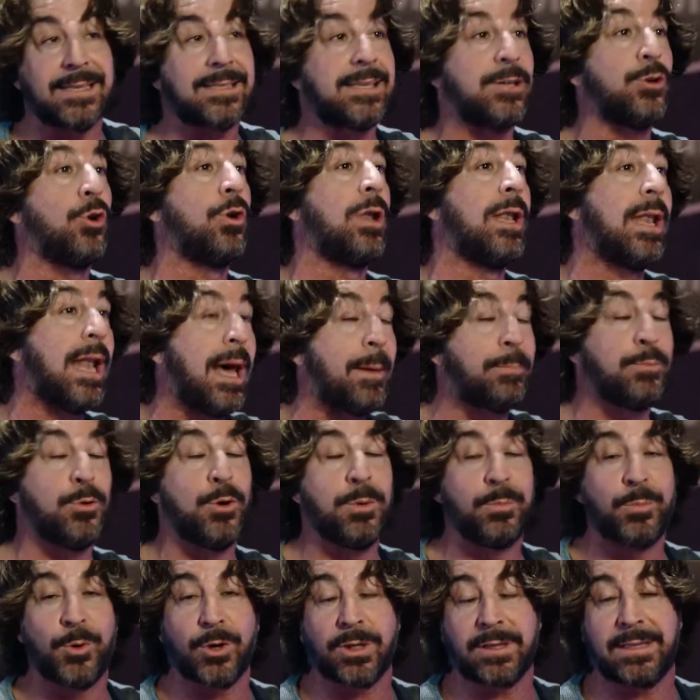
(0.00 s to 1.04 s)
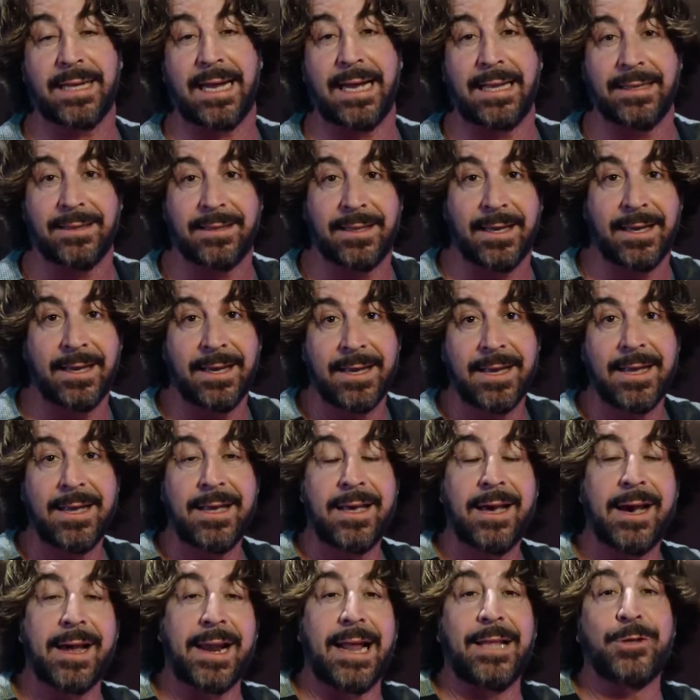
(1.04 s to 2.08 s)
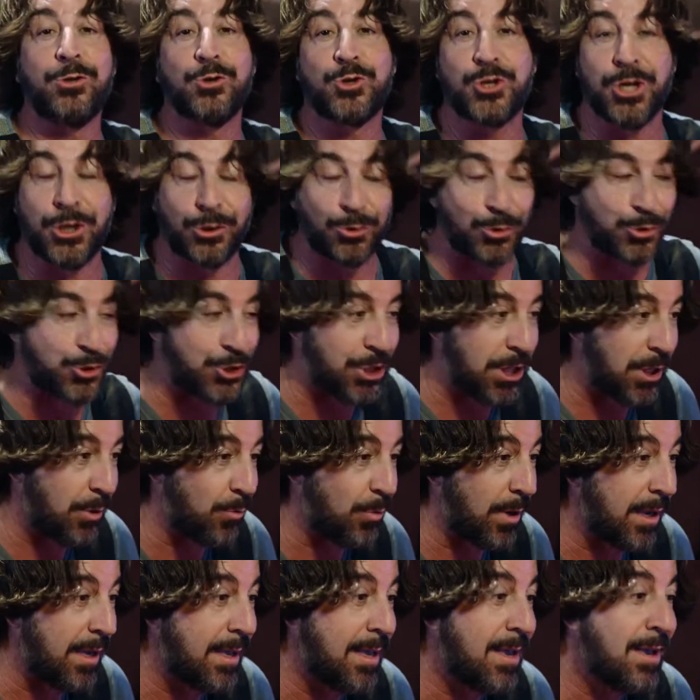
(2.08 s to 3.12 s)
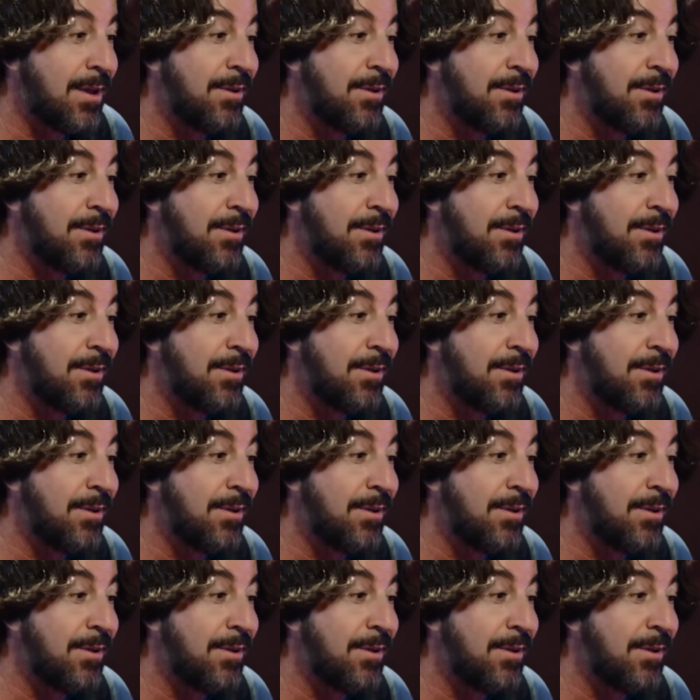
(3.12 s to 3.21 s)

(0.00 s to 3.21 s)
se non la più importante, Radio 105.